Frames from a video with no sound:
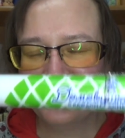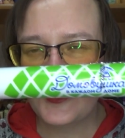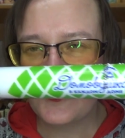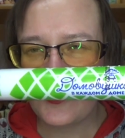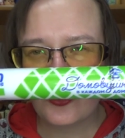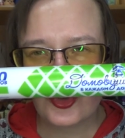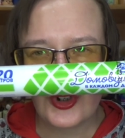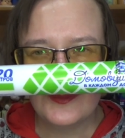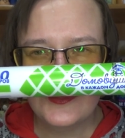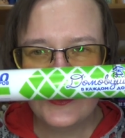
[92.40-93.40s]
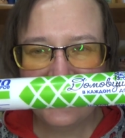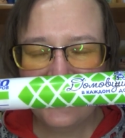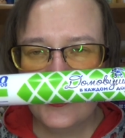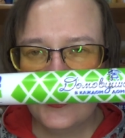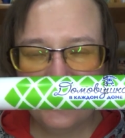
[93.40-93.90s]
домовушка,
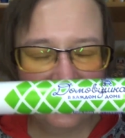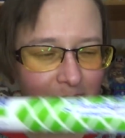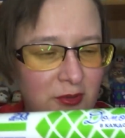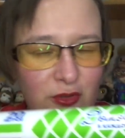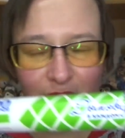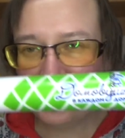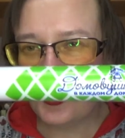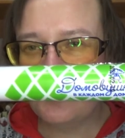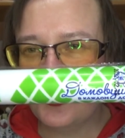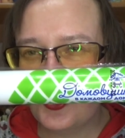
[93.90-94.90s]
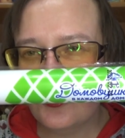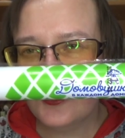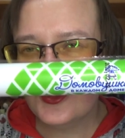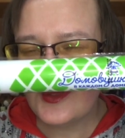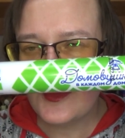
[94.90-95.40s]
э, пленочки
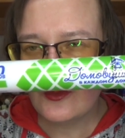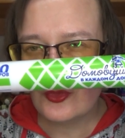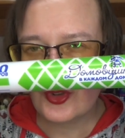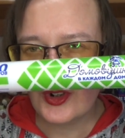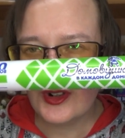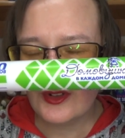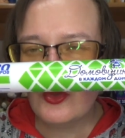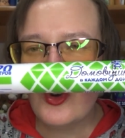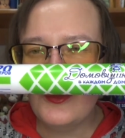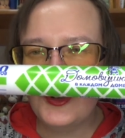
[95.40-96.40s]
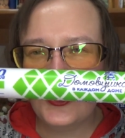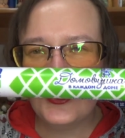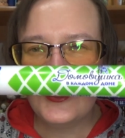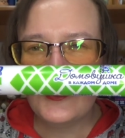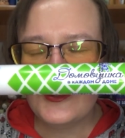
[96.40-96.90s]
пищевые домовушка,
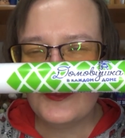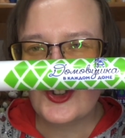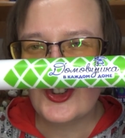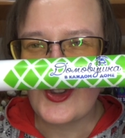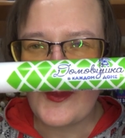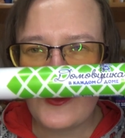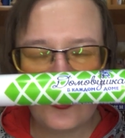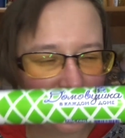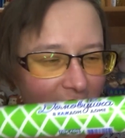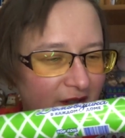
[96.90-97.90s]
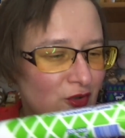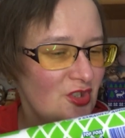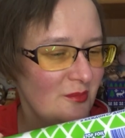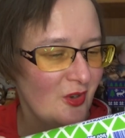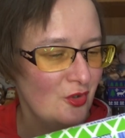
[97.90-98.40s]
коврики для выпечки домовушка.
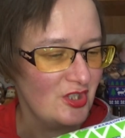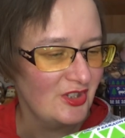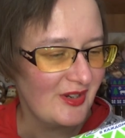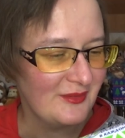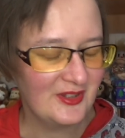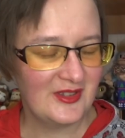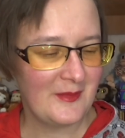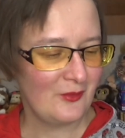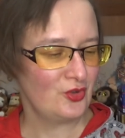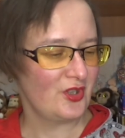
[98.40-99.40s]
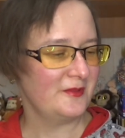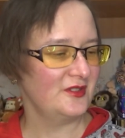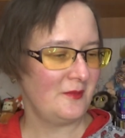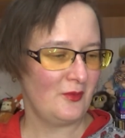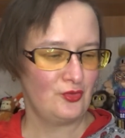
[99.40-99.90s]
Короче, мне очень нравится домовушка. Про
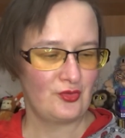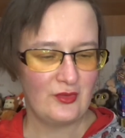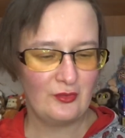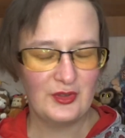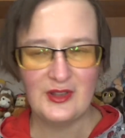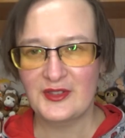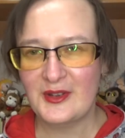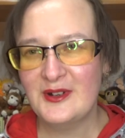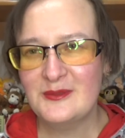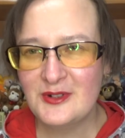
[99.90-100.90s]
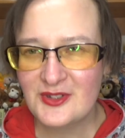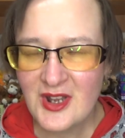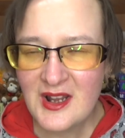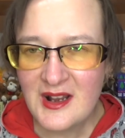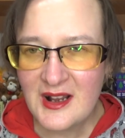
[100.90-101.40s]
домовушку я узнала на Вайтберрис.
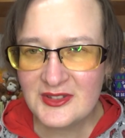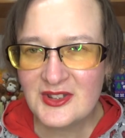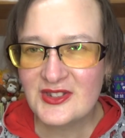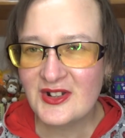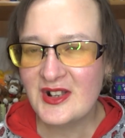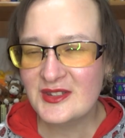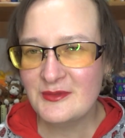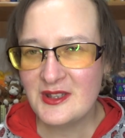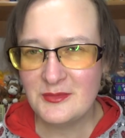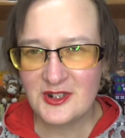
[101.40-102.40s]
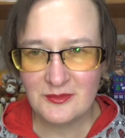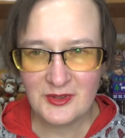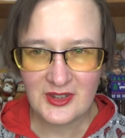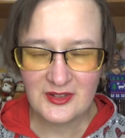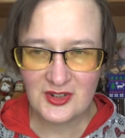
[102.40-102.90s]
Один заказ Вайтберрис
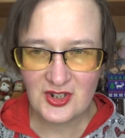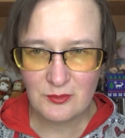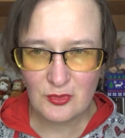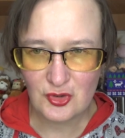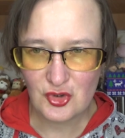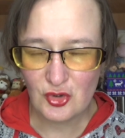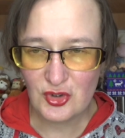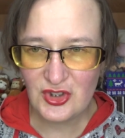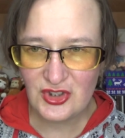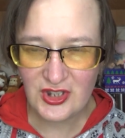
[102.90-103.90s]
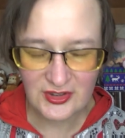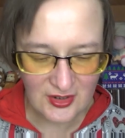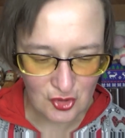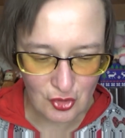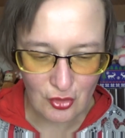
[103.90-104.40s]
мне так до сих пор еще и не
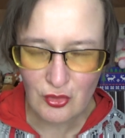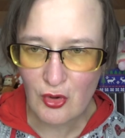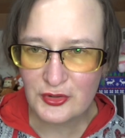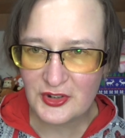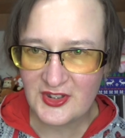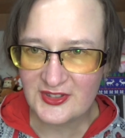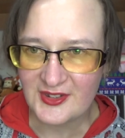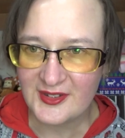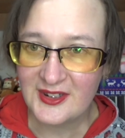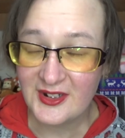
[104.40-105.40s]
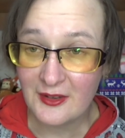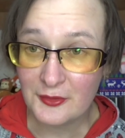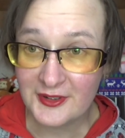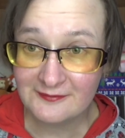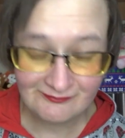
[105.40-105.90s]
дошел. Он где-то
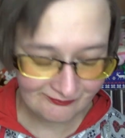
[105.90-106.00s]
затерялся.